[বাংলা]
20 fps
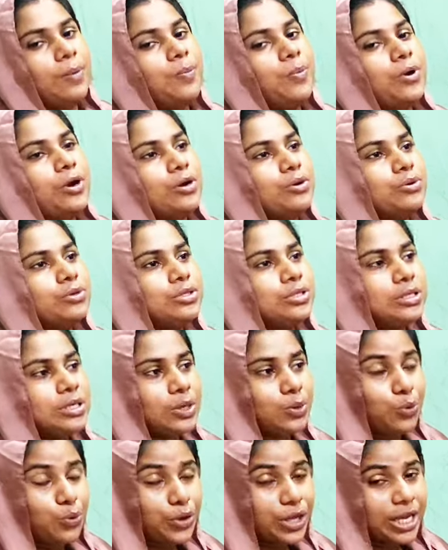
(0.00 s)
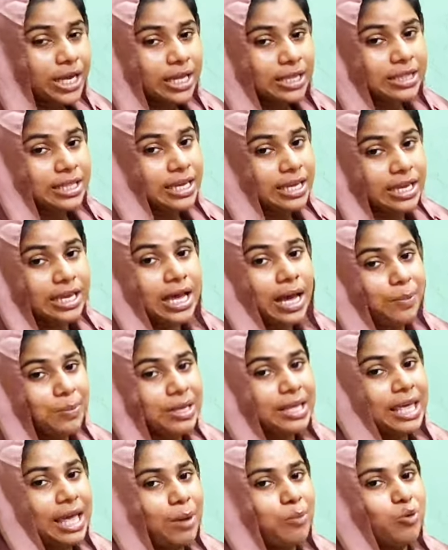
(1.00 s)
পরে হচ্ছে ওইখান থেকে
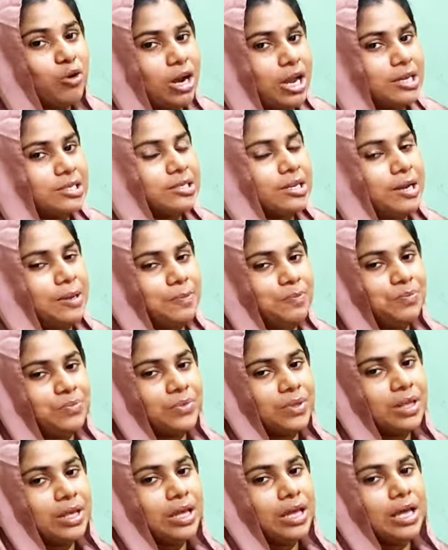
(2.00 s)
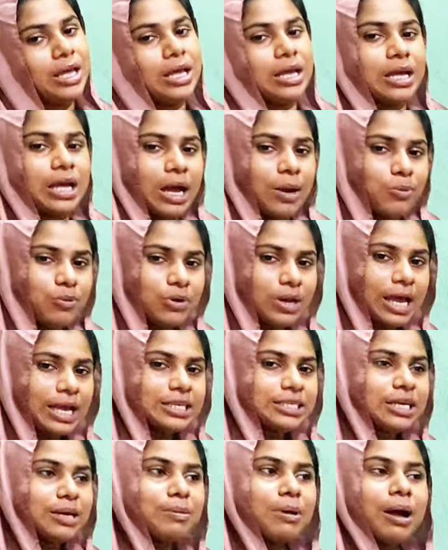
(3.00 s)
আমি কেবল আসলাম কেবল
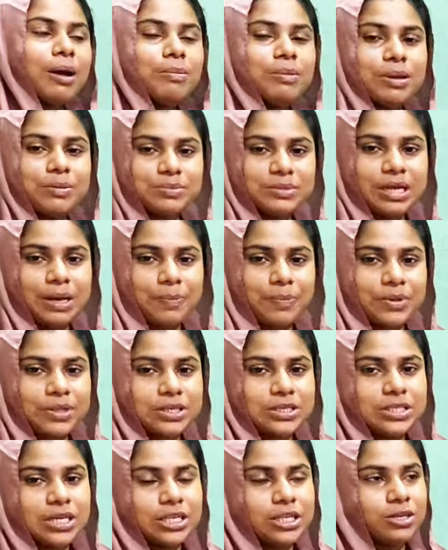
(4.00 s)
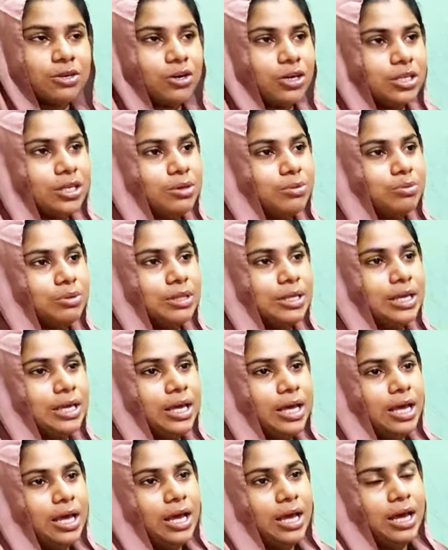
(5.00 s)
আইসা ভাবলাম যে আপনাদের সাথে কথা বলি
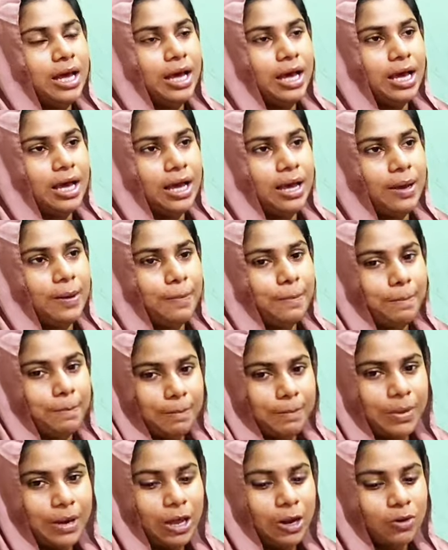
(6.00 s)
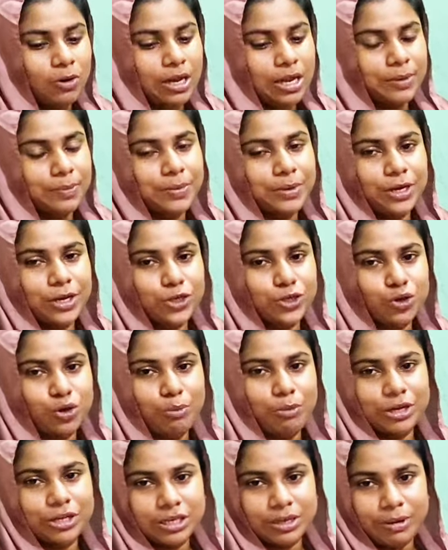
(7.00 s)
ভালো লাগবে না
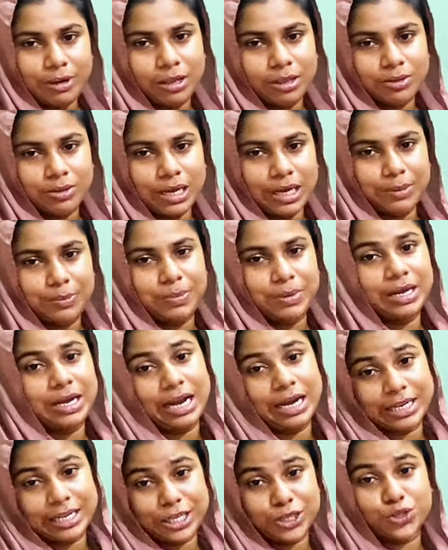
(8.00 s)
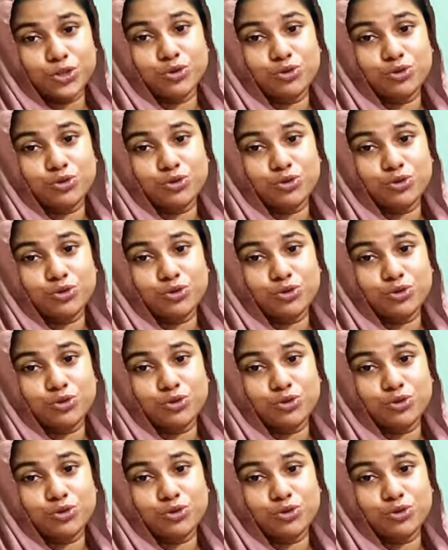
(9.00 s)
সময়টা ভালো কাটবে না আর কিছু